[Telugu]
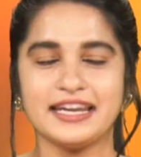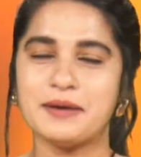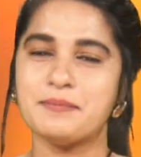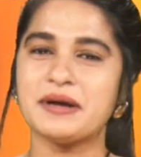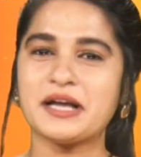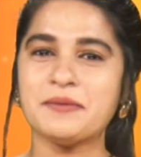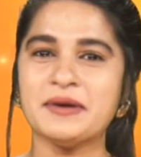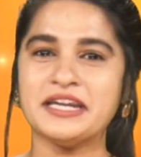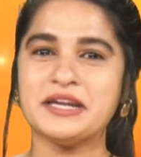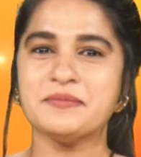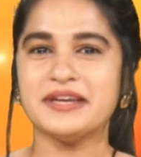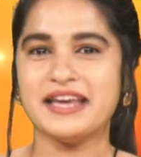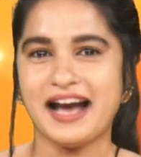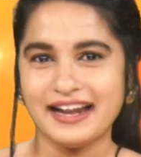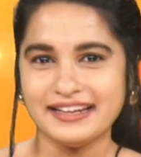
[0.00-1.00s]
నమ్మకమైన
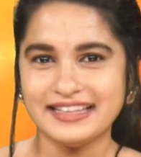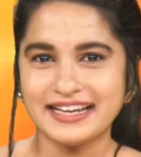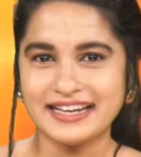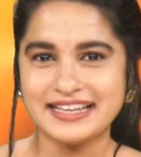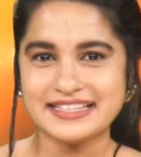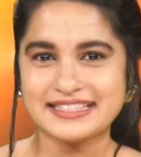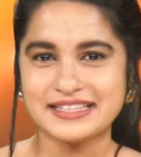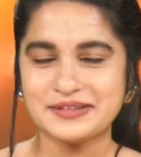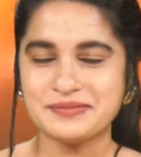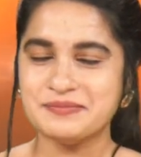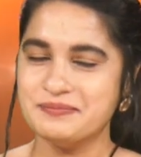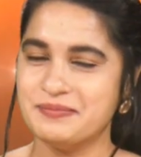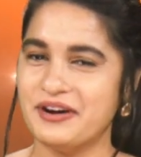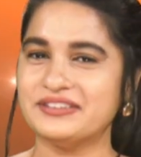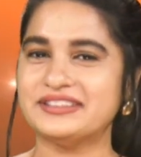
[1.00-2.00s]
మీ ఆర్థిక నేస్తం
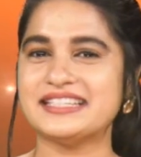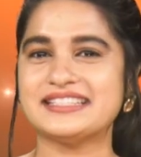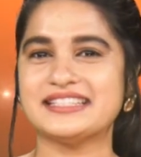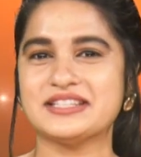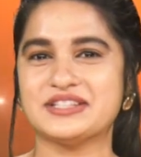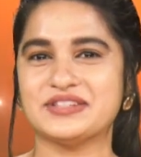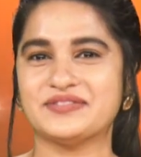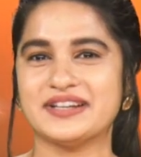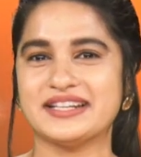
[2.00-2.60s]
భవితశ్రీ చిట్